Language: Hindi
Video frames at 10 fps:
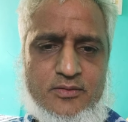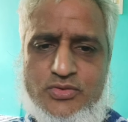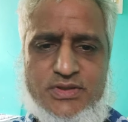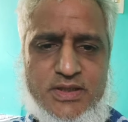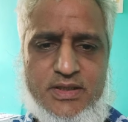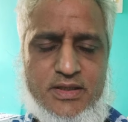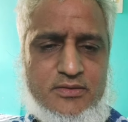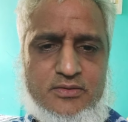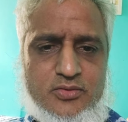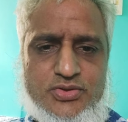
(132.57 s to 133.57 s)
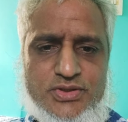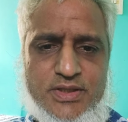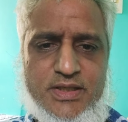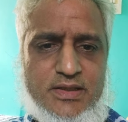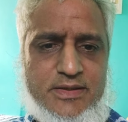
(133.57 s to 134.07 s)
उससे कुछ
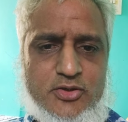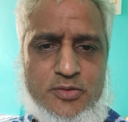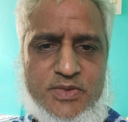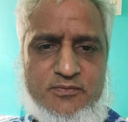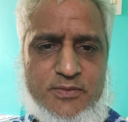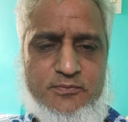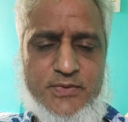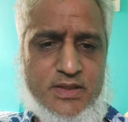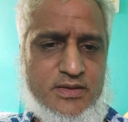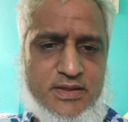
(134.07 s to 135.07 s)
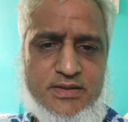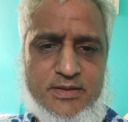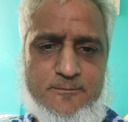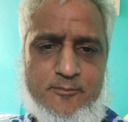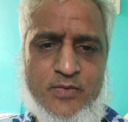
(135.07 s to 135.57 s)
रियल इकोनॉमी पर फर्क नहीं
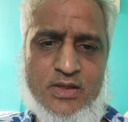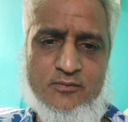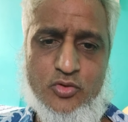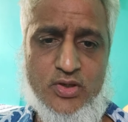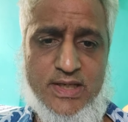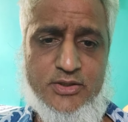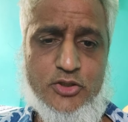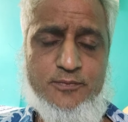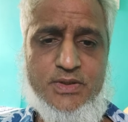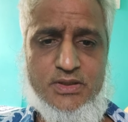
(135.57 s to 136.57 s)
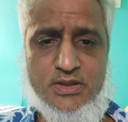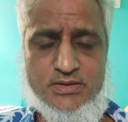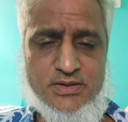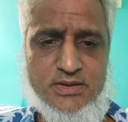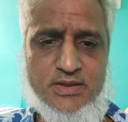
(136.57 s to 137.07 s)
है वो राइट ऑफ कर
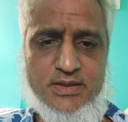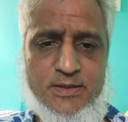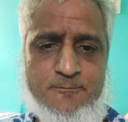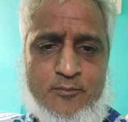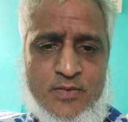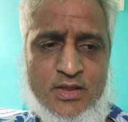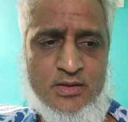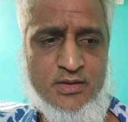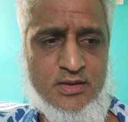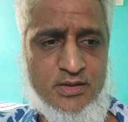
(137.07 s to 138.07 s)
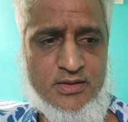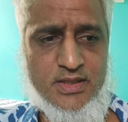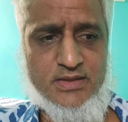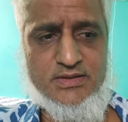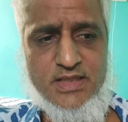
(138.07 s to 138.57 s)
सकते हैं
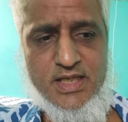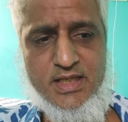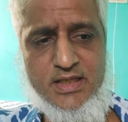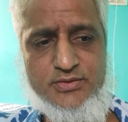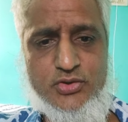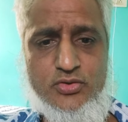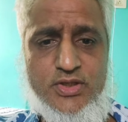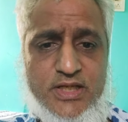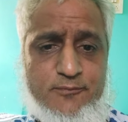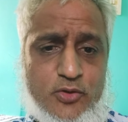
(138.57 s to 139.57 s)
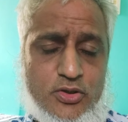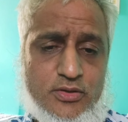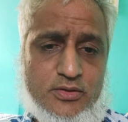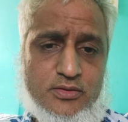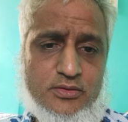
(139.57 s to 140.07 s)
या सारे जो डिफ़ॉल्ट
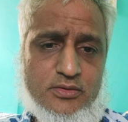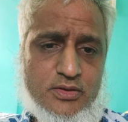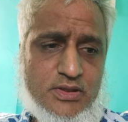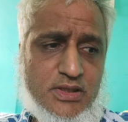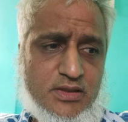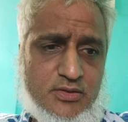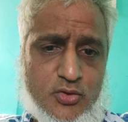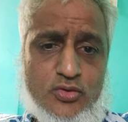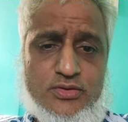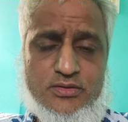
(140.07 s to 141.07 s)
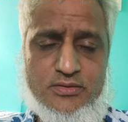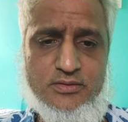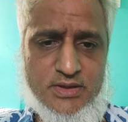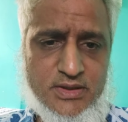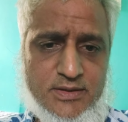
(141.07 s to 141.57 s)
लोन
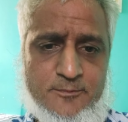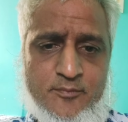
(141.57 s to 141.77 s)
है